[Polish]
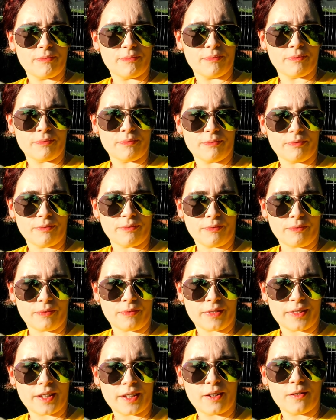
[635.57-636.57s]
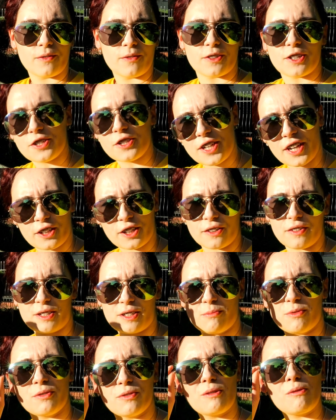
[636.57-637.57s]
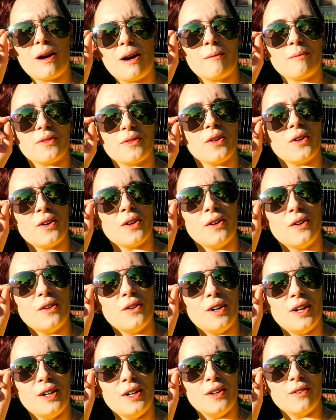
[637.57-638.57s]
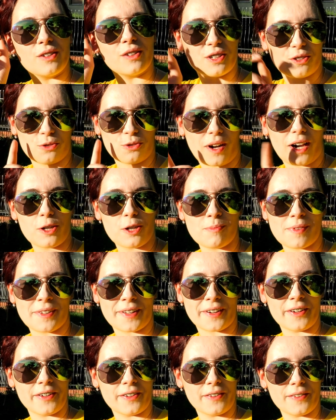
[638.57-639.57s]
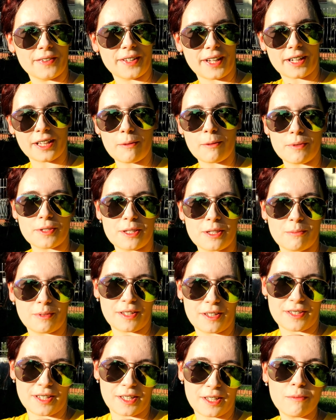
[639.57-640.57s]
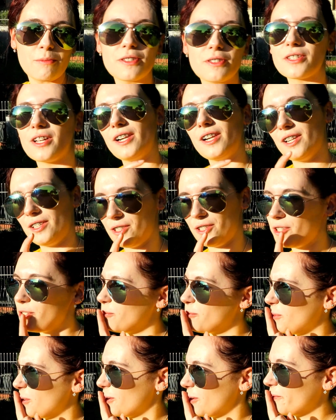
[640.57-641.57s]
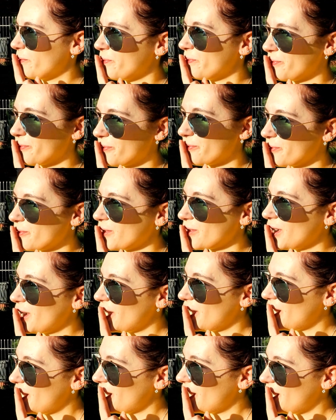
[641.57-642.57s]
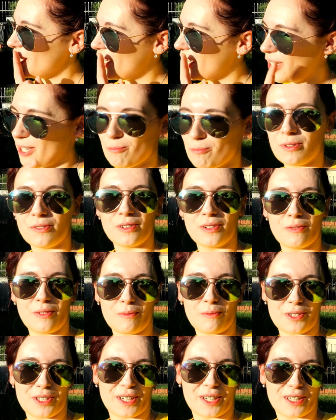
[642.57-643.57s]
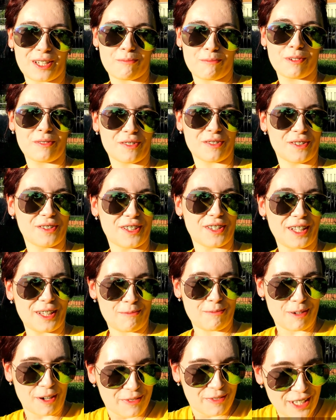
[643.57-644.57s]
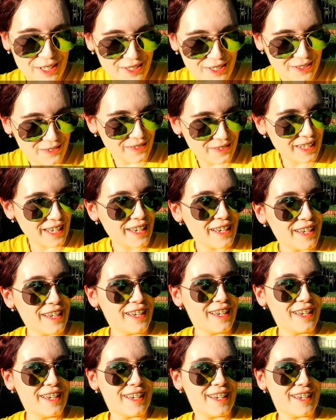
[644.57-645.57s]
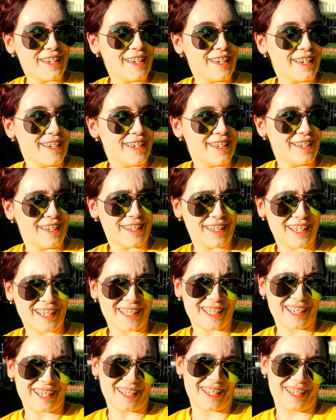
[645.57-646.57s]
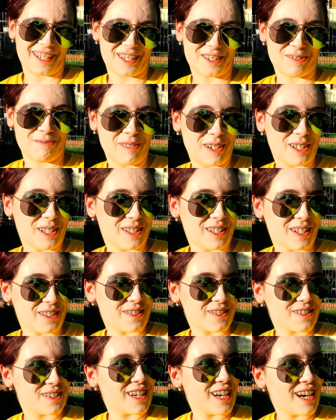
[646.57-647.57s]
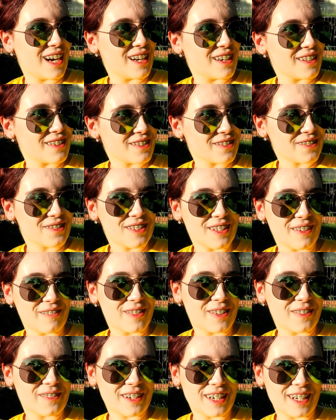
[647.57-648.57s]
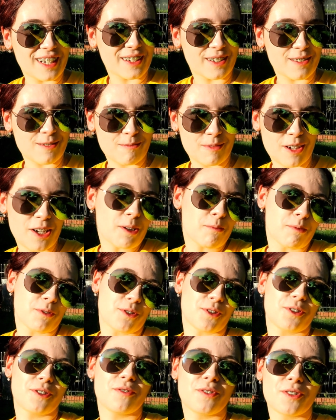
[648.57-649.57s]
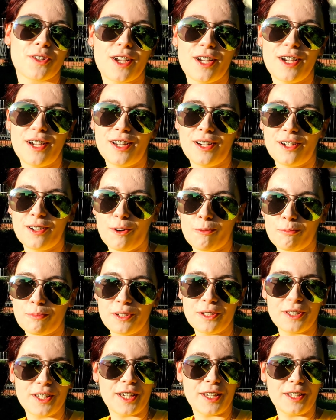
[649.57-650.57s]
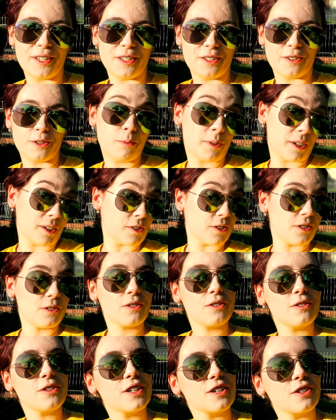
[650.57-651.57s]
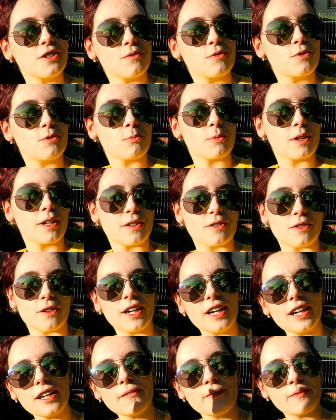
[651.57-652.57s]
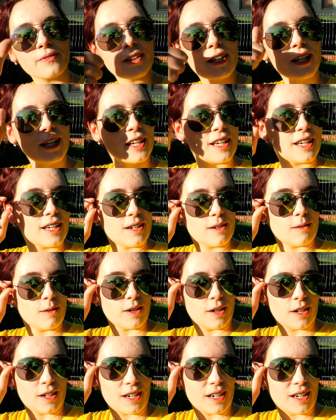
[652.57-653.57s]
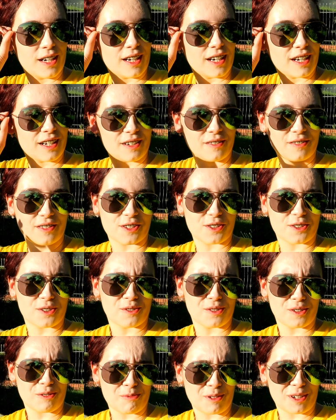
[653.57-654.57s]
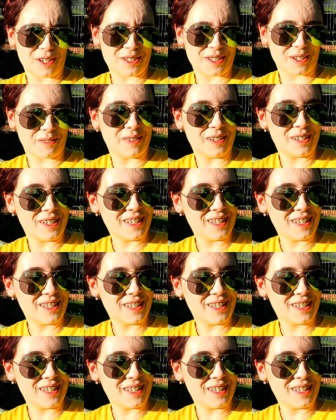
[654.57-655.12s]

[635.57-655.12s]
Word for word: Mm, wcześniej, jak do Was mówiłam, to e, właśnie szukaliśmy tego, tej knajpy z tym jedzeniem i znaleźliśmy ją. I powiem Wam, że ta knajpa wyglądała naprawdę dziwnie. E, jak tak, jakaś melina trochę, ale no już tam dobra. Mieli pozytywne opinie i dobre jedzonko, także w sumie jest ok. Ale wystrój nie polecam.